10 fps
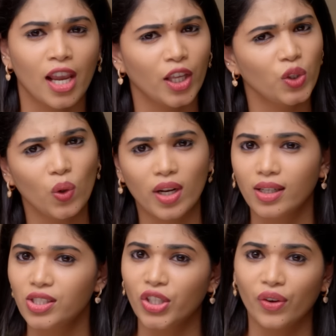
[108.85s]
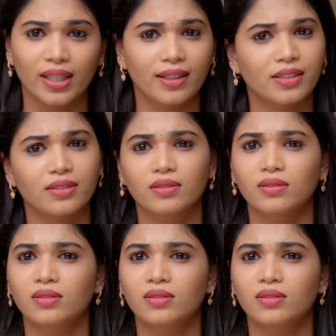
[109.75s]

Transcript: ஏதோ ரகசியம் இருக்கு